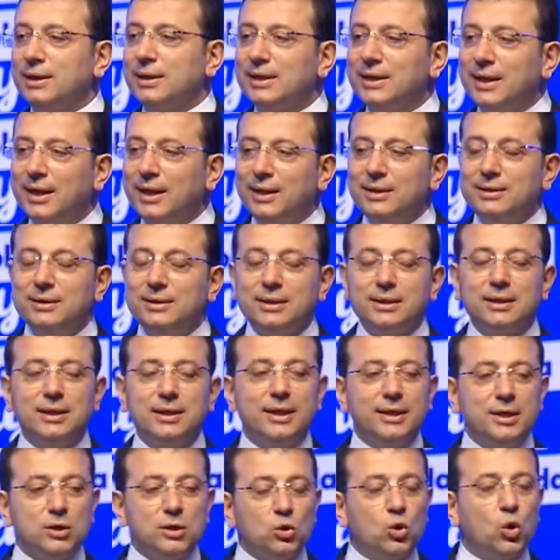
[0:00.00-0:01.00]

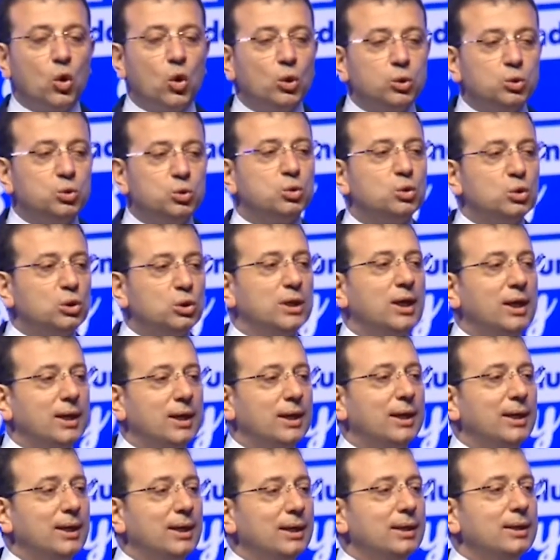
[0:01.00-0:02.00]
geldikleri
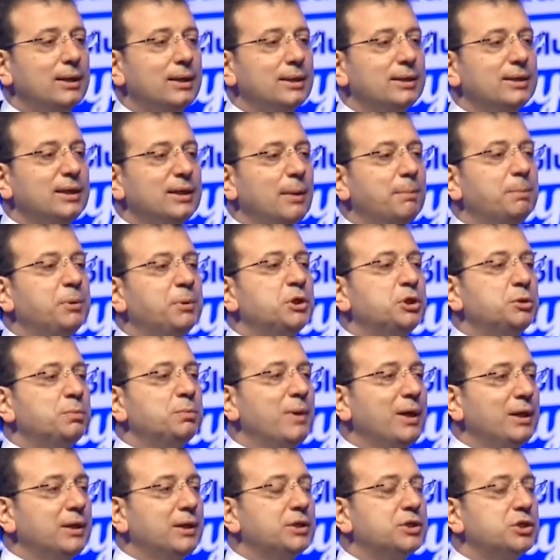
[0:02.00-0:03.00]
koltuklara
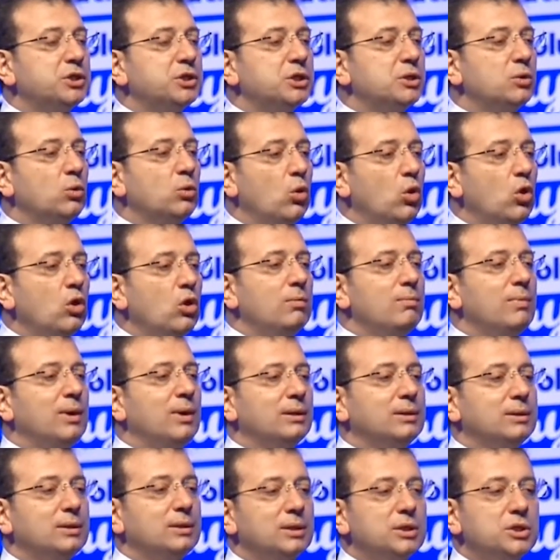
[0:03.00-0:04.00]
yapışmak için olmadık